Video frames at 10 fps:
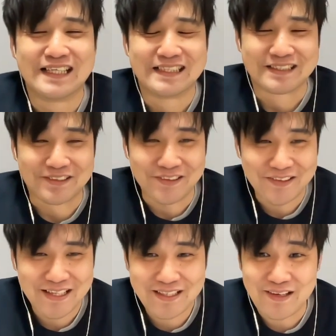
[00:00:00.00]
そ
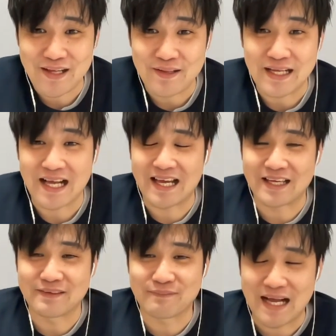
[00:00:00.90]
れでは、はい。
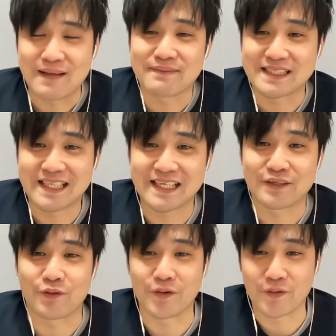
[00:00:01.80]
まあまあ、ぜひ
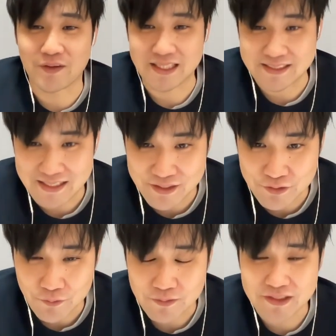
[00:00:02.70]
高評価、チャンネル
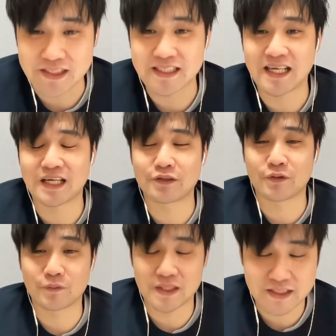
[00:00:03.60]
登録していただけると
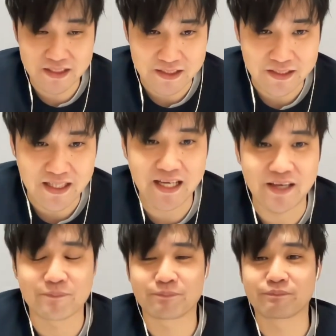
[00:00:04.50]
嬉しいです。はい。
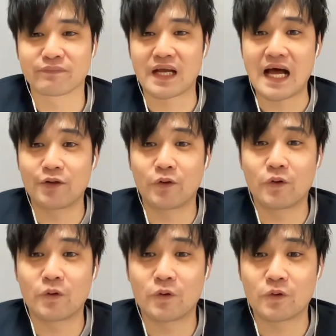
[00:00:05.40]
あ
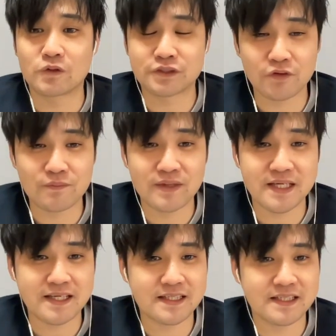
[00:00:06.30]
のー、
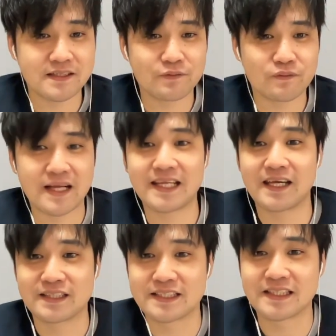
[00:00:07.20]
クソコメはね、
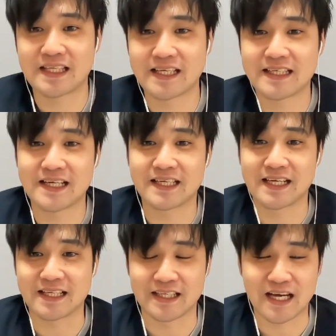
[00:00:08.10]
全然大歓迎
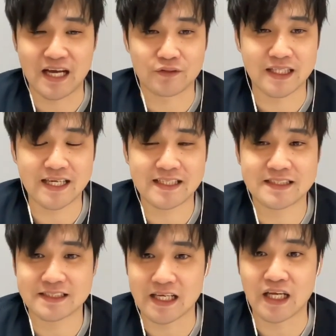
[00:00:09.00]
なんで、あの、ただ
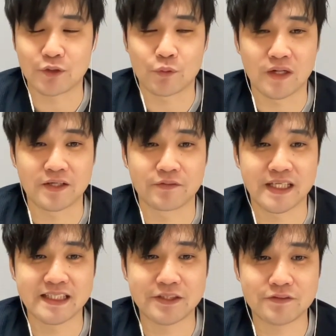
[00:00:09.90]
しね、動画の
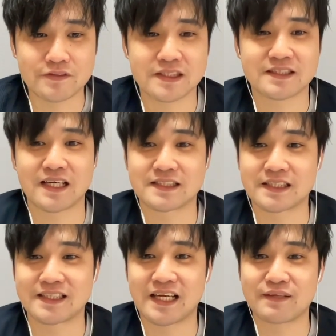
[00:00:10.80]
ネタとして使わせてい
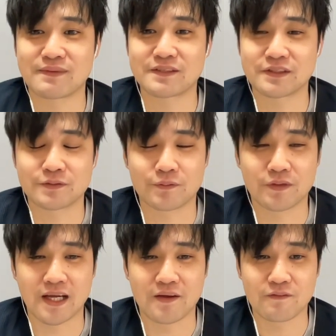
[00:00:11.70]
ただきますので、そこら
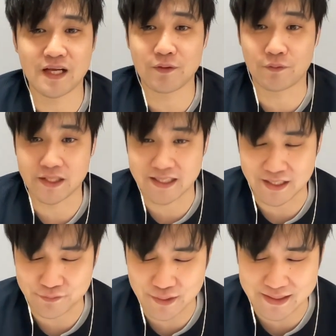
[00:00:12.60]
辺はご理解
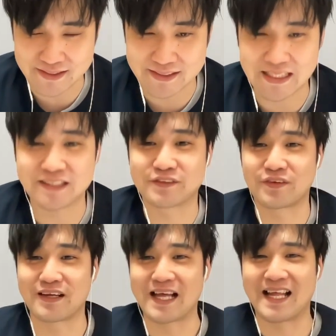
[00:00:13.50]
ください。それ
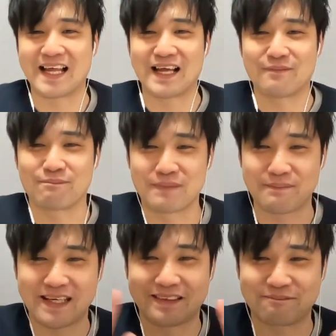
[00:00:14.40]
では、
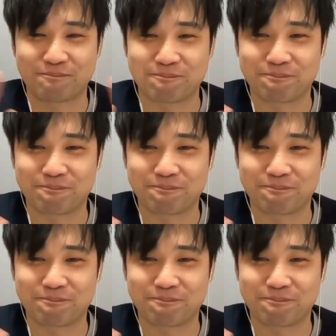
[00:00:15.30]
バイバイ。